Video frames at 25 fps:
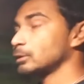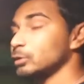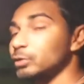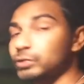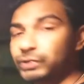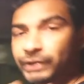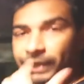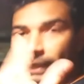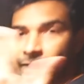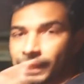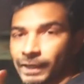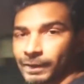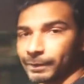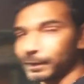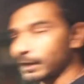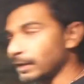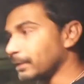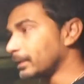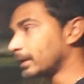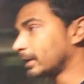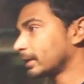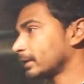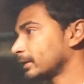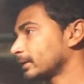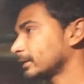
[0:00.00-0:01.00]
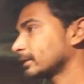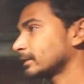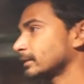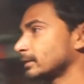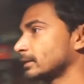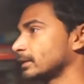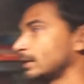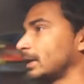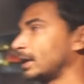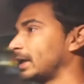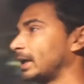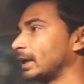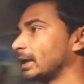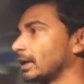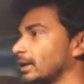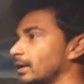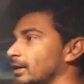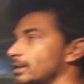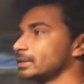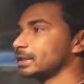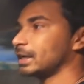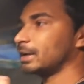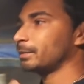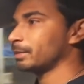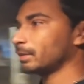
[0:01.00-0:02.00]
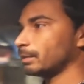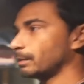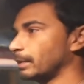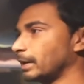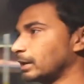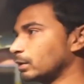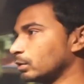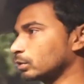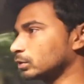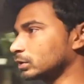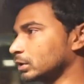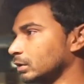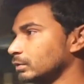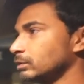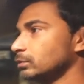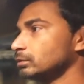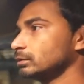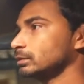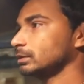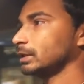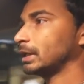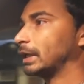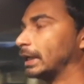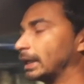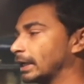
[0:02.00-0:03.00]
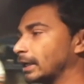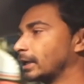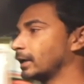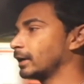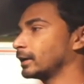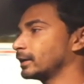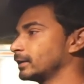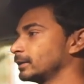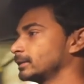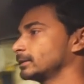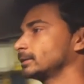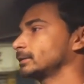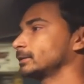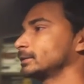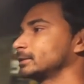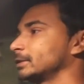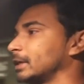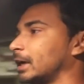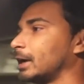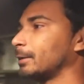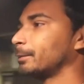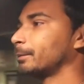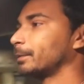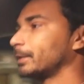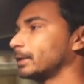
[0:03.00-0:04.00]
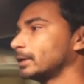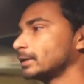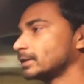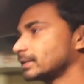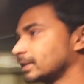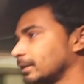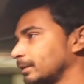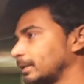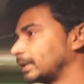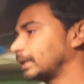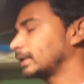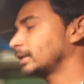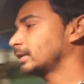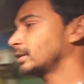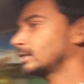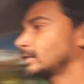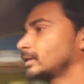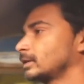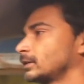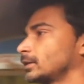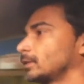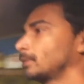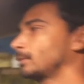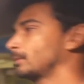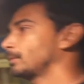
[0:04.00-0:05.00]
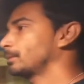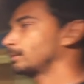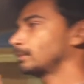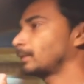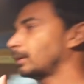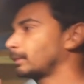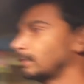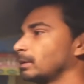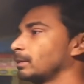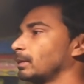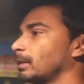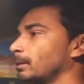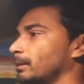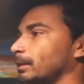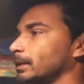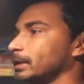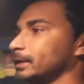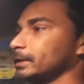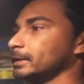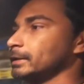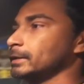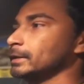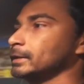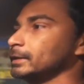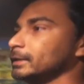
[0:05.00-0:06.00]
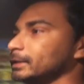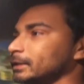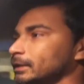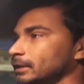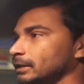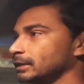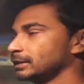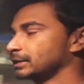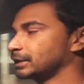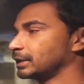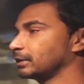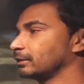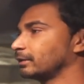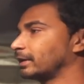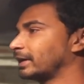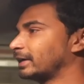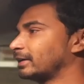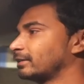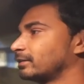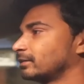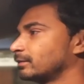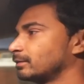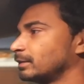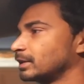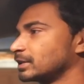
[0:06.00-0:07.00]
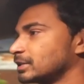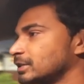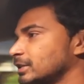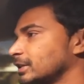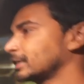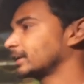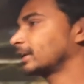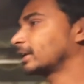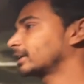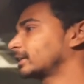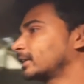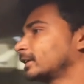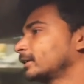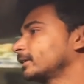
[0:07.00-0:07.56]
दूसरे घर पे हमारे एक घर जहाँ पर मैं रुकता हूँ एक घर जहाँ पर समीर मम्मी पापा उसकी वाइफ बच्चे रहते